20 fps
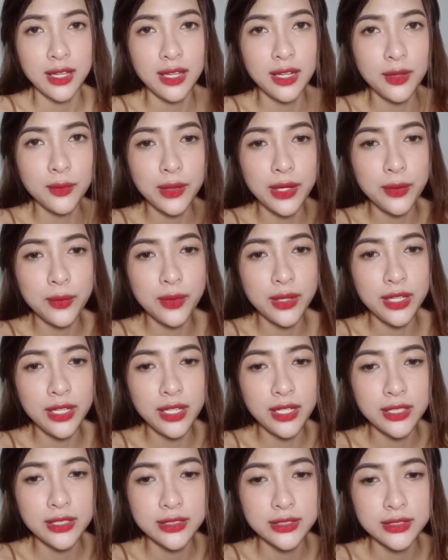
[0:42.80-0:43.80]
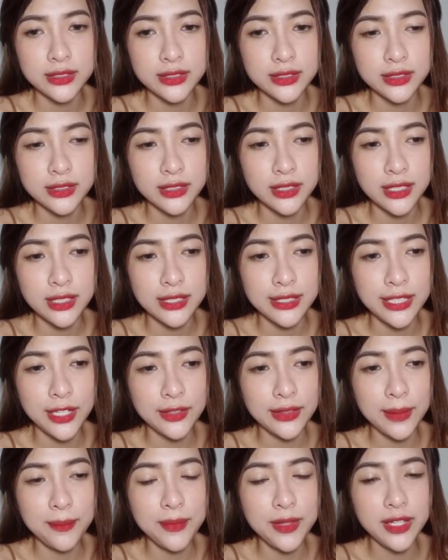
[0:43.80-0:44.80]
đó là Nguyễn Quý
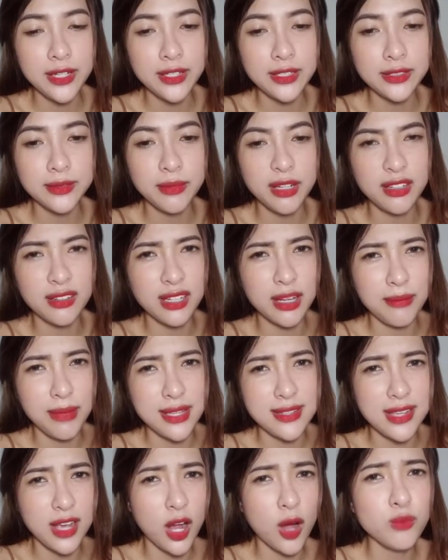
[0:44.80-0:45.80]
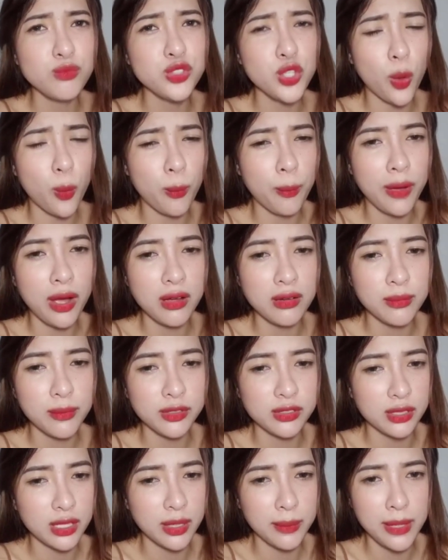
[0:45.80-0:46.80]
Chào Tâm Dương Mọi người comment sắc không trùng á
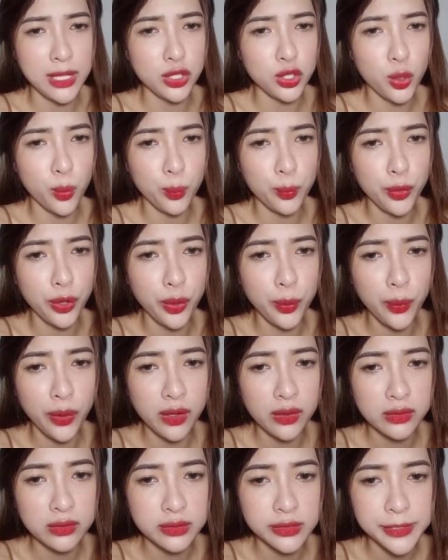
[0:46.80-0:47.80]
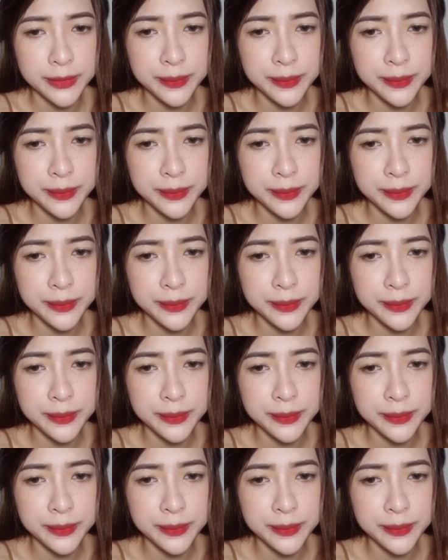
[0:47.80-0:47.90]
Mọi người comment trùng nhiều quá